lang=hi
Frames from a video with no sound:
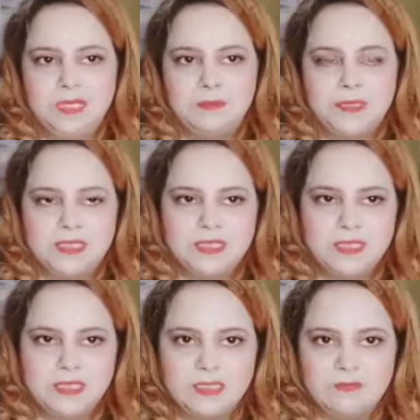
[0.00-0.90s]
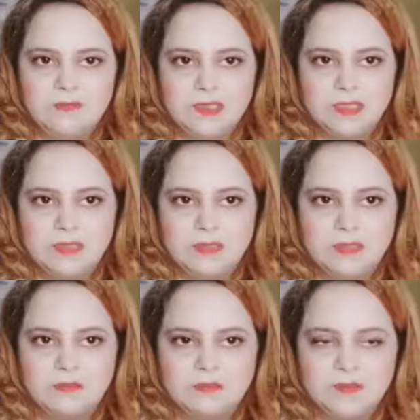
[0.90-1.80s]
मैं फिर से
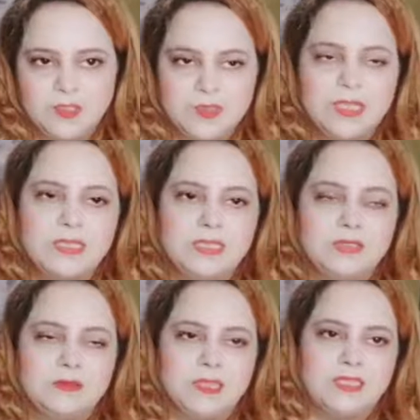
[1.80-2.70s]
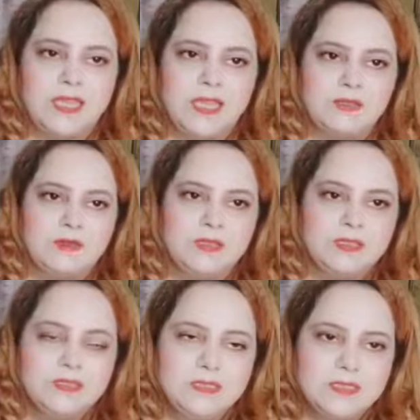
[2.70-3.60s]
शुक्रिया अदा करूँगी थैंक
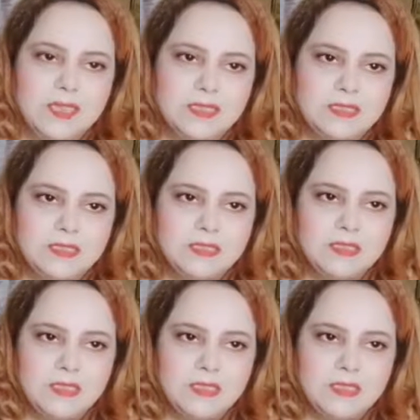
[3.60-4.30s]
थैंक्स